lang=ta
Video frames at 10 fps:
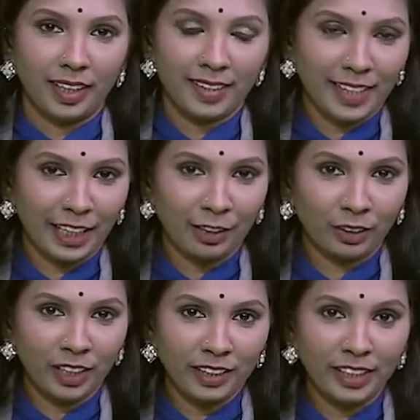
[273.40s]
சரிங்க
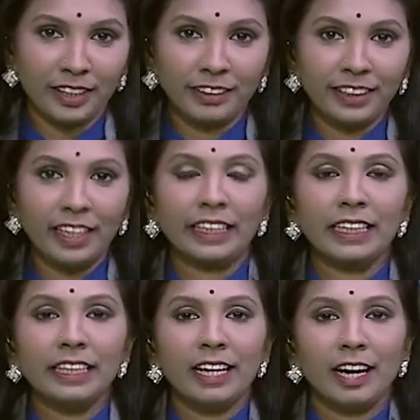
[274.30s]
டாக்டர் இறுதியாக
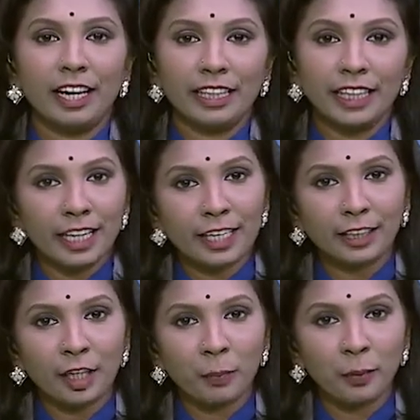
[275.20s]
இரண்டு
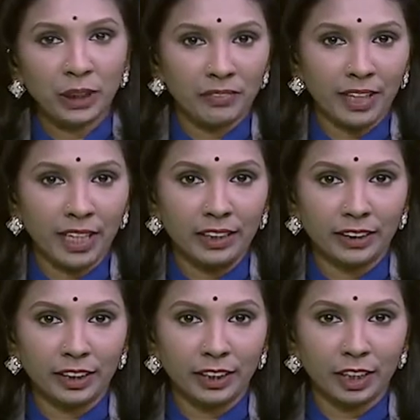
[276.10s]
தடுப்பூசி வகைகள்
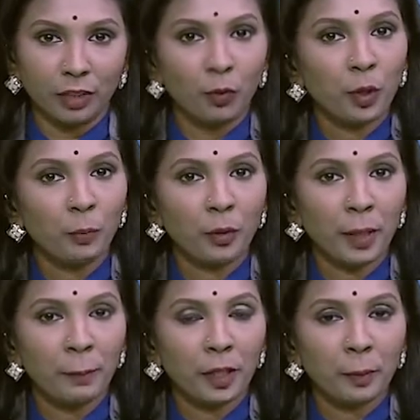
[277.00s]
இருக்கு ஒரு முறை
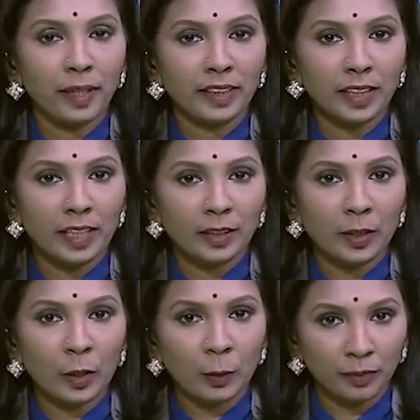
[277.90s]
மட்டுமே செலுத்திக்
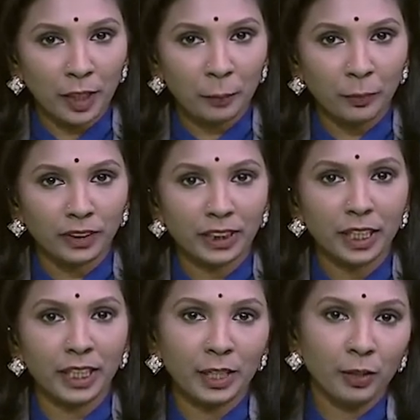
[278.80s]
கொள்ளும் தடுப்பூசி
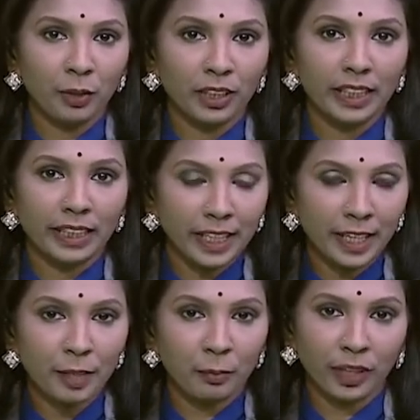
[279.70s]
இன்னொன்று
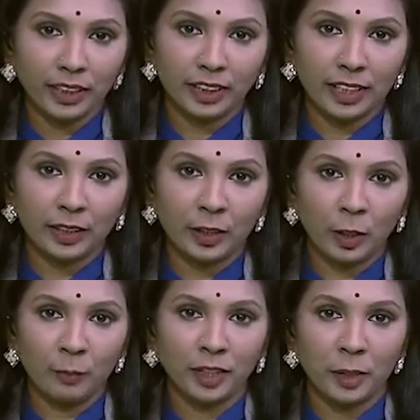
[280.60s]
இரண்டு முறை செலுத்திக்
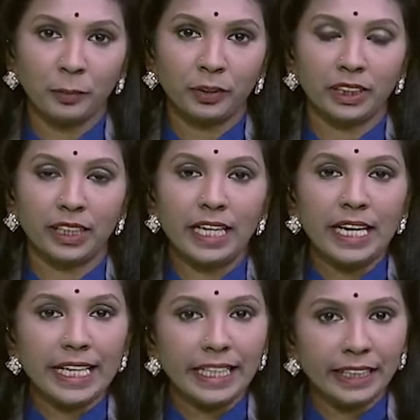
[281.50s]
கொள்ளும் தடுப்பூசி
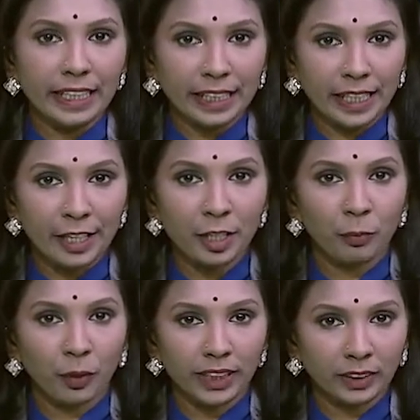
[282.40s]
இந்த இரண்டு
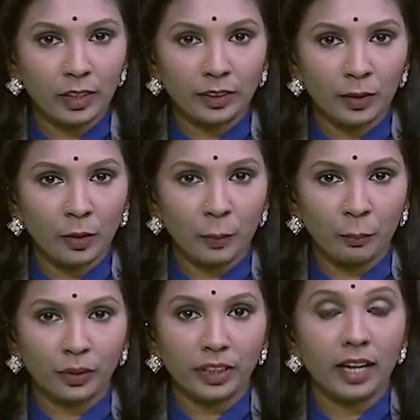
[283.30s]
முறை செலுத்திக் கொள்ளும்
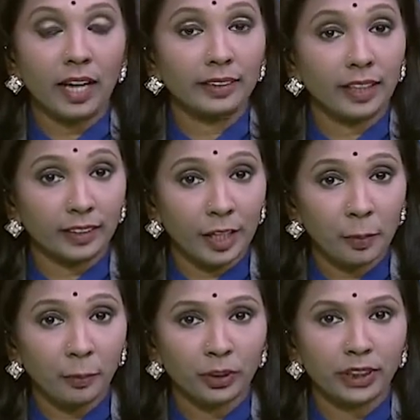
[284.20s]
போது அந்த
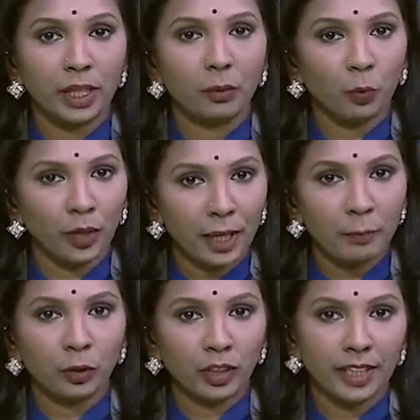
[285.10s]
தடுப்பூசி ஒரே
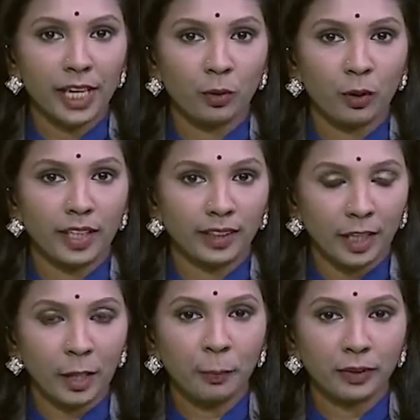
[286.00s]
முத்திரையை கொண்ட
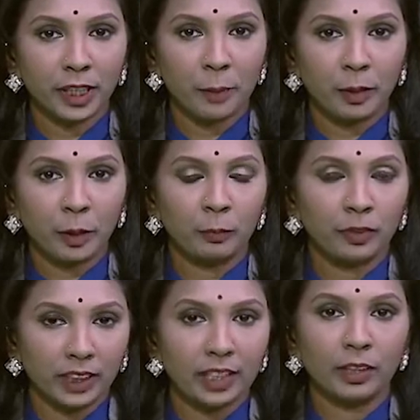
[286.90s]
தடுப்பூசியை மட்டும்
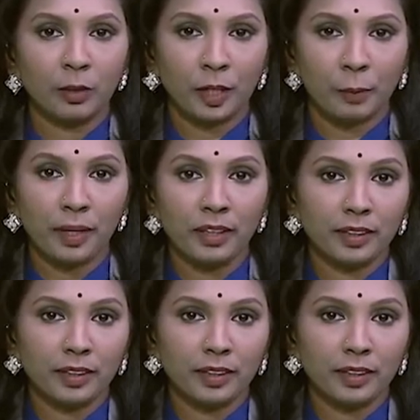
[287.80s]
செலுத்திக் கொள்ளணுமா